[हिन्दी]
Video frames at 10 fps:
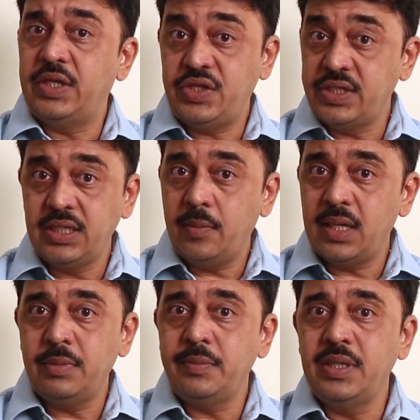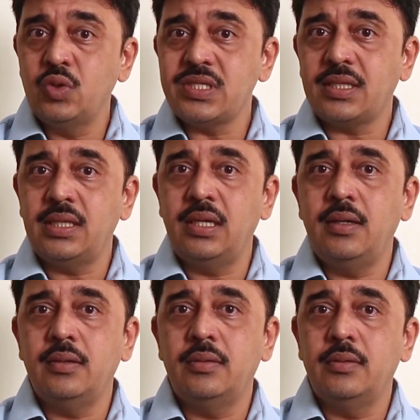टीचिंग के बारे में भी हो सकता
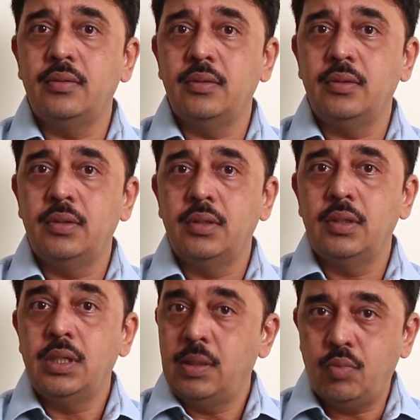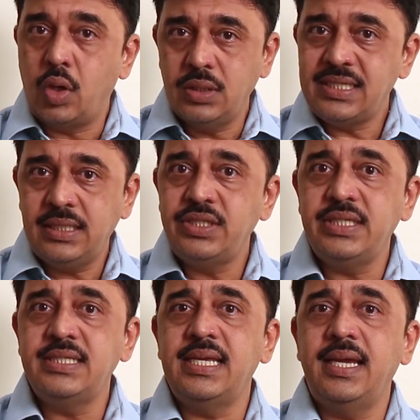है बहुत सारी
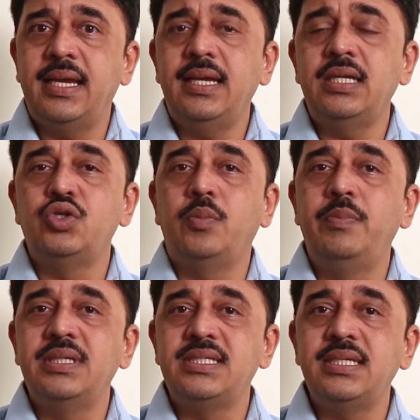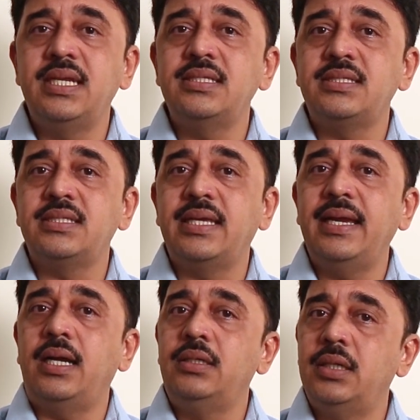चीज़ें हैं जो बिजनेस
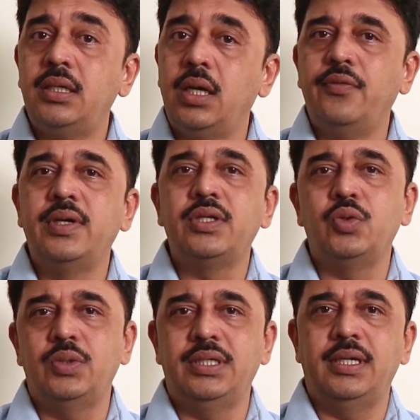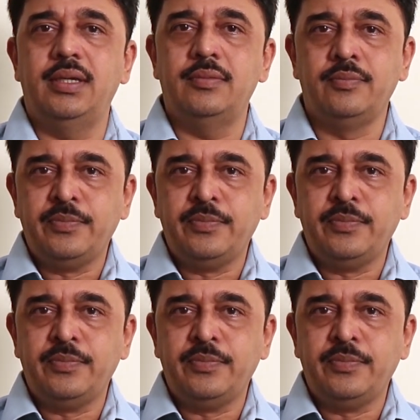के अंडर गवर्न होती है